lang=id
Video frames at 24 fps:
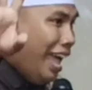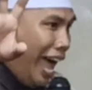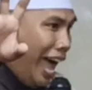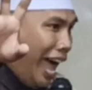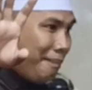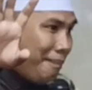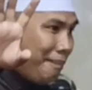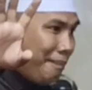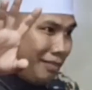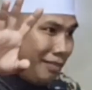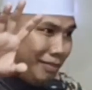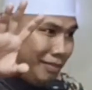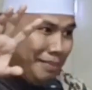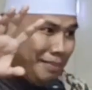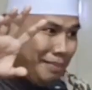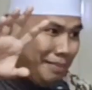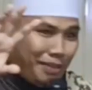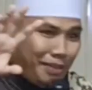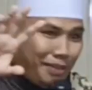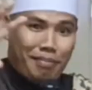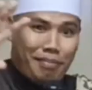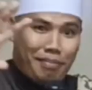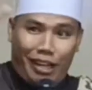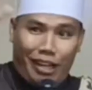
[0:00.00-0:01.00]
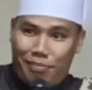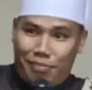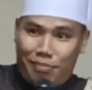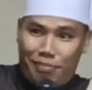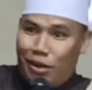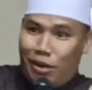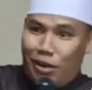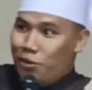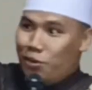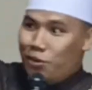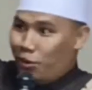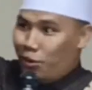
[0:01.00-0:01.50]
habis ngimpleng makom
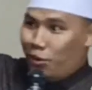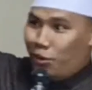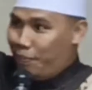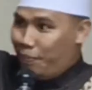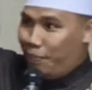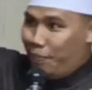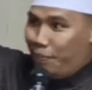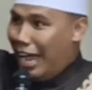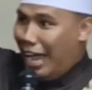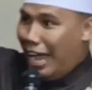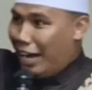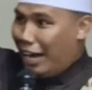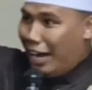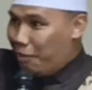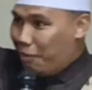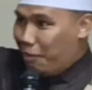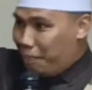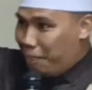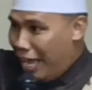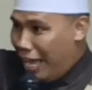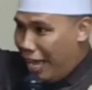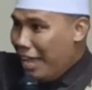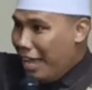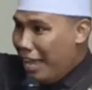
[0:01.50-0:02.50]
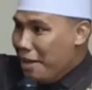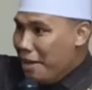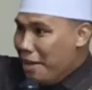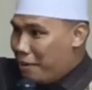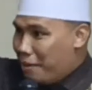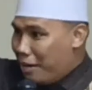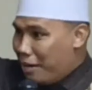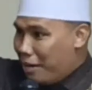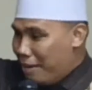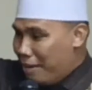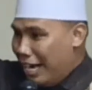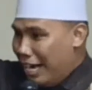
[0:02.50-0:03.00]
Ibrahim wukuf di Arafah,
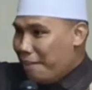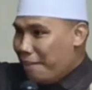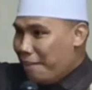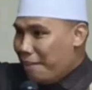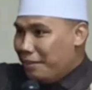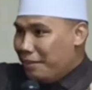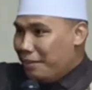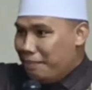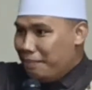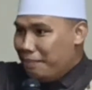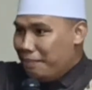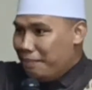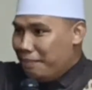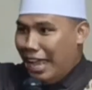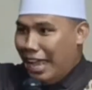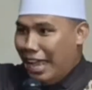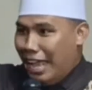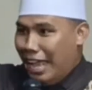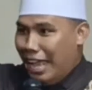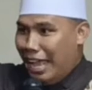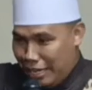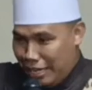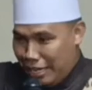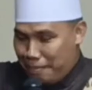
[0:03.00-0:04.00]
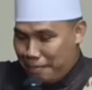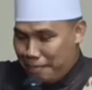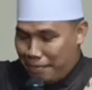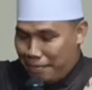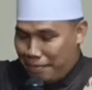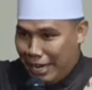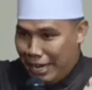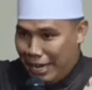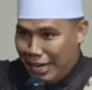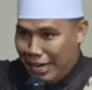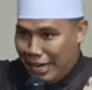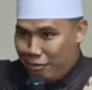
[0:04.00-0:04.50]
bermalam di Mina, ke
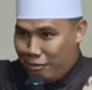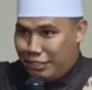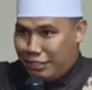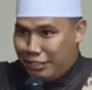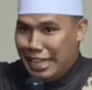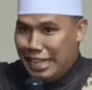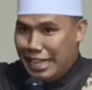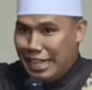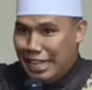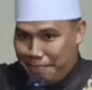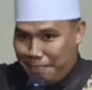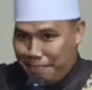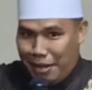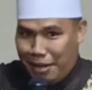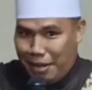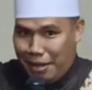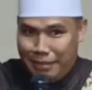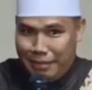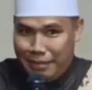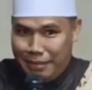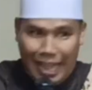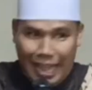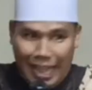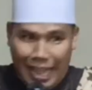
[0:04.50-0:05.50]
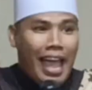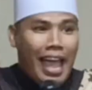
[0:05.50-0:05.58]
bermalam Muzdalifah Mina,